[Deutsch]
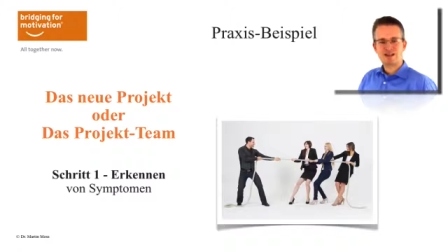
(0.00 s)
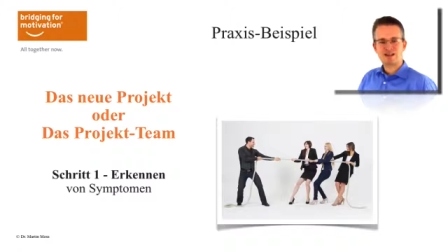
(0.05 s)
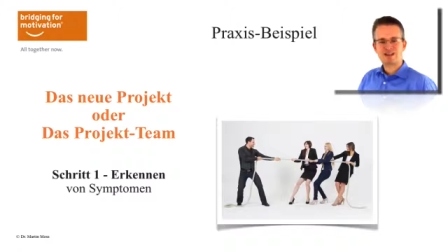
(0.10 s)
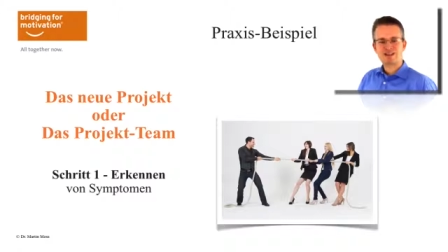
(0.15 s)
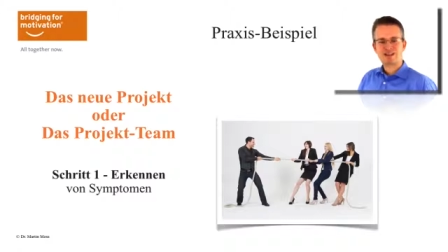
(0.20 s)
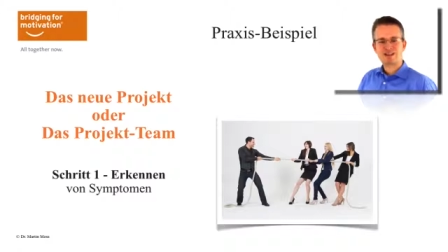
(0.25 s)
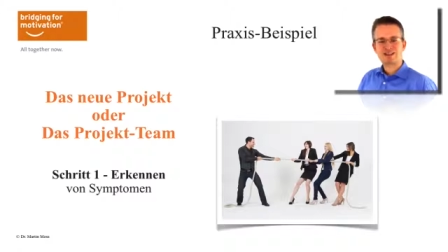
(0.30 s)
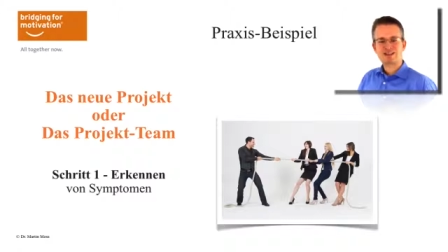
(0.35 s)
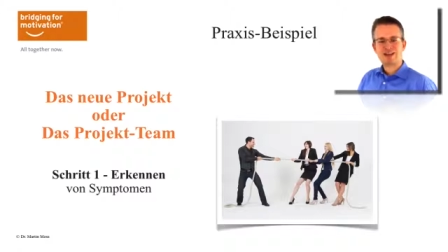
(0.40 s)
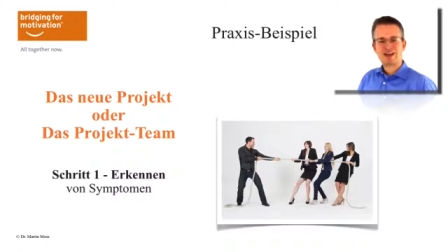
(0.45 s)
Das
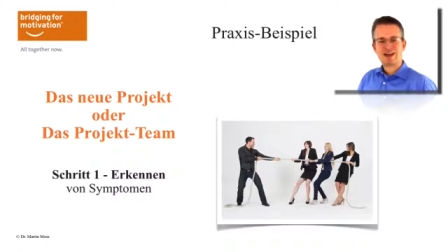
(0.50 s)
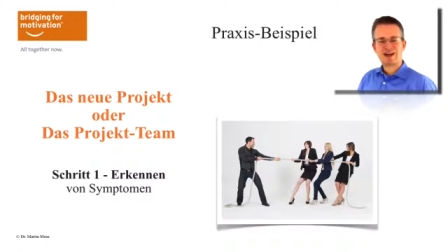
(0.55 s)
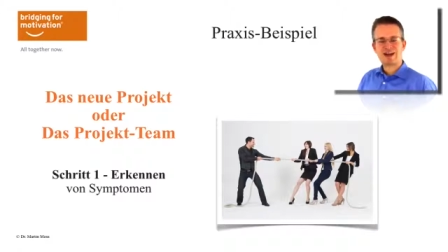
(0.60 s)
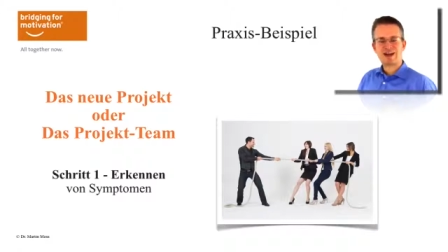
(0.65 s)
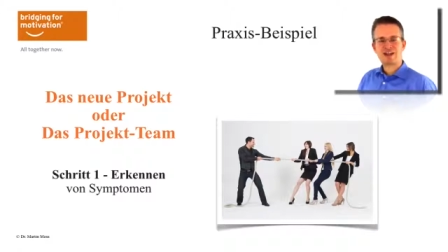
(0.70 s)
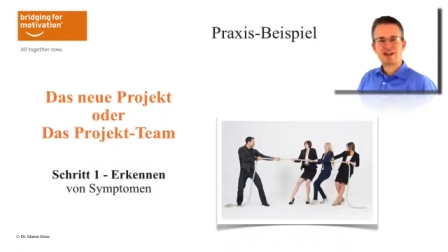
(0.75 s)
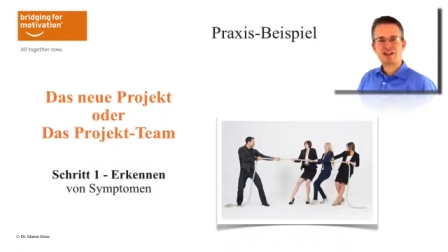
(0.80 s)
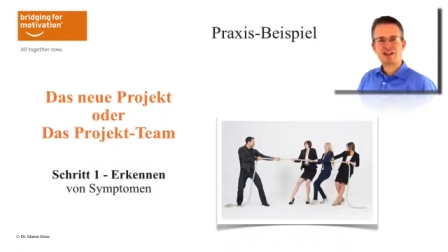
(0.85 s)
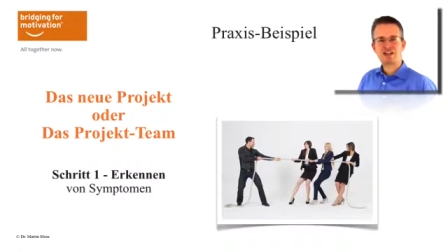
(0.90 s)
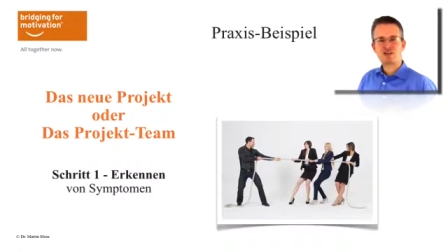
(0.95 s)
heißt,
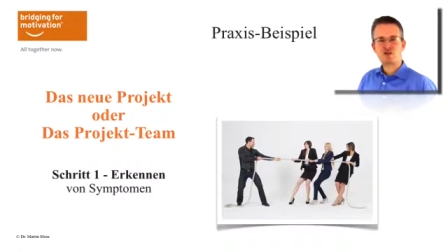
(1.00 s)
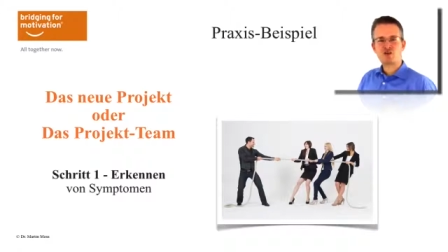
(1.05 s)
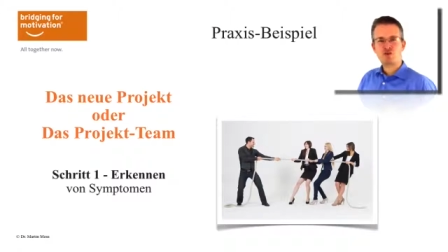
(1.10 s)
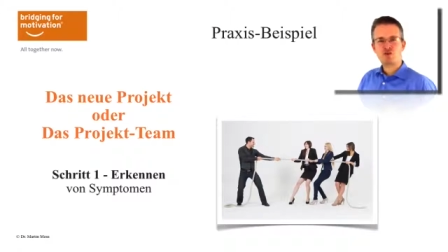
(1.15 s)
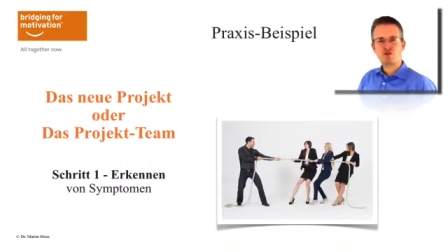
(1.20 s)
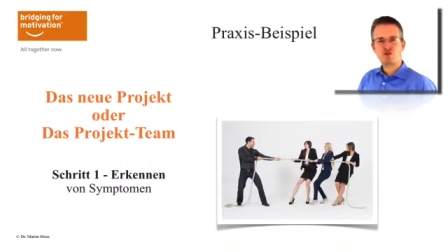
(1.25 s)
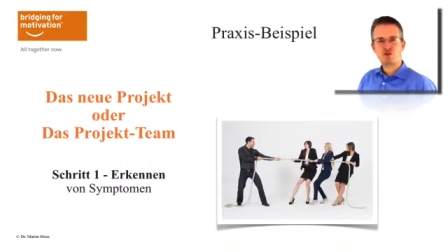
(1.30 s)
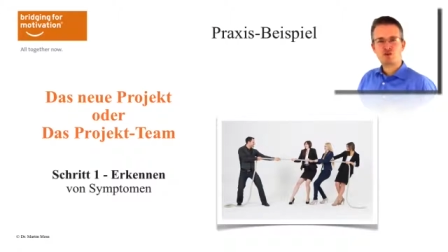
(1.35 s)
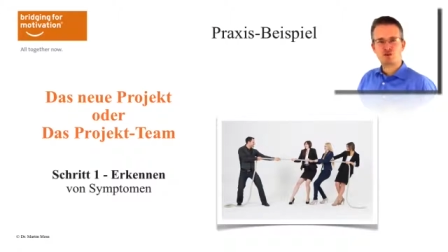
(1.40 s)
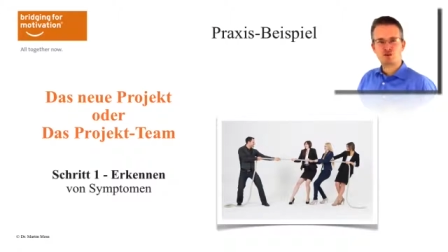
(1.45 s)
erkennen
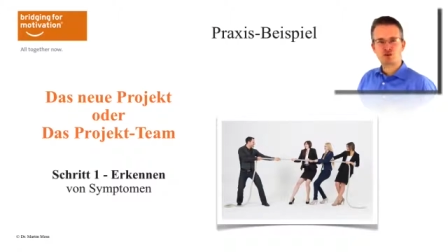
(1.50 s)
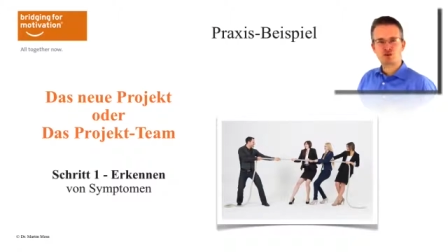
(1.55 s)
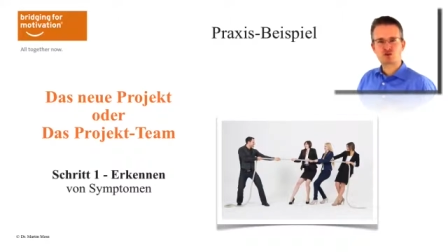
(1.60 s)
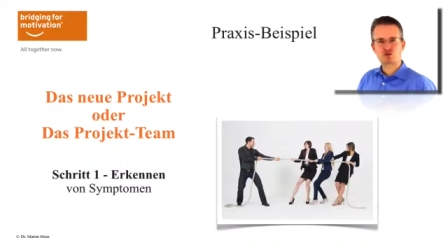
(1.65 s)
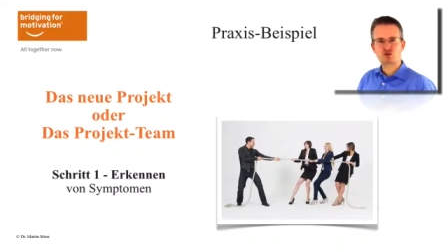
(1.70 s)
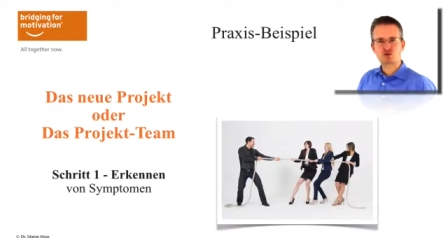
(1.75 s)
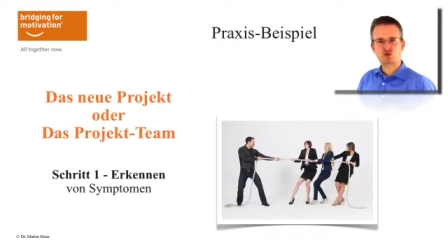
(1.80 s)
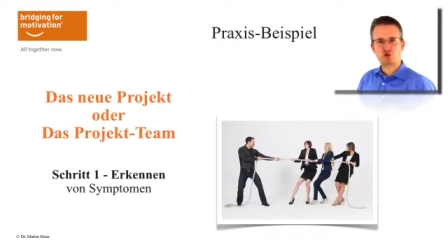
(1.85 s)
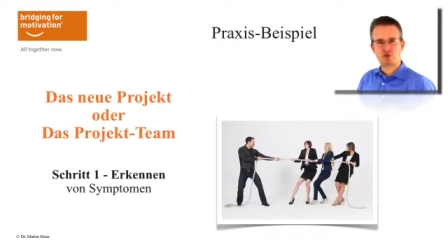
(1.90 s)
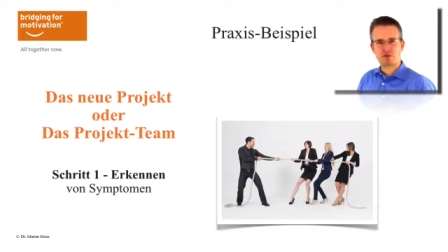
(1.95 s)
von
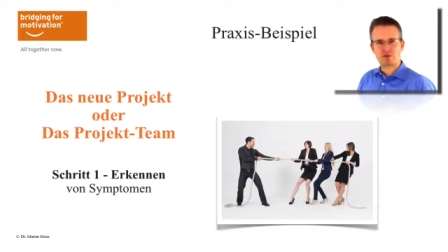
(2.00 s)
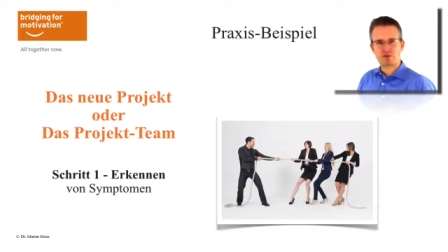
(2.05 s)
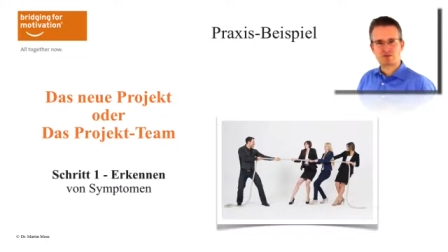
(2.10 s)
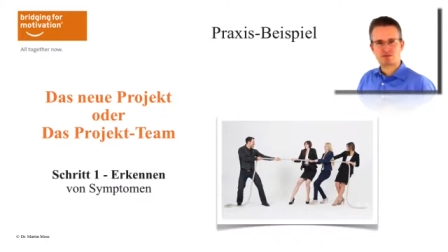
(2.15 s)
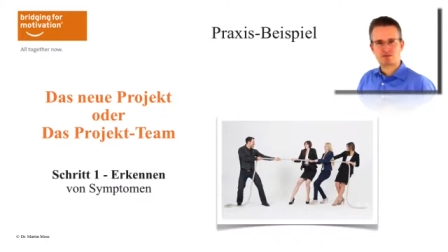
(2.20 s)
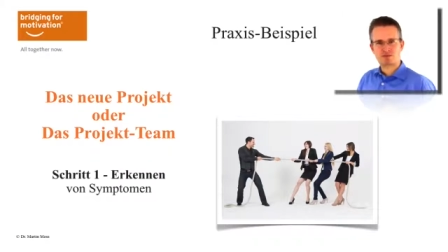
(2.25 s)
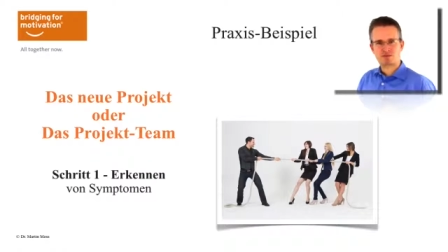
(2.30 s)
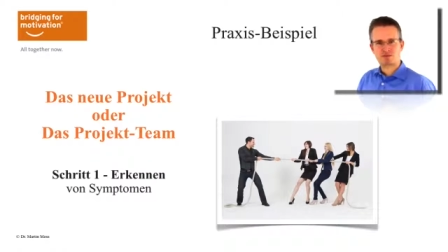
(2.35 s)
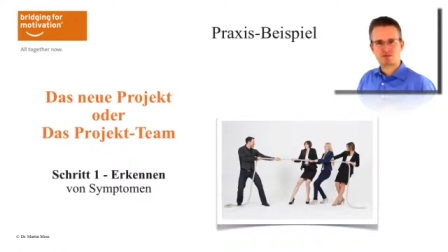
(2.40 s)
Symptomen.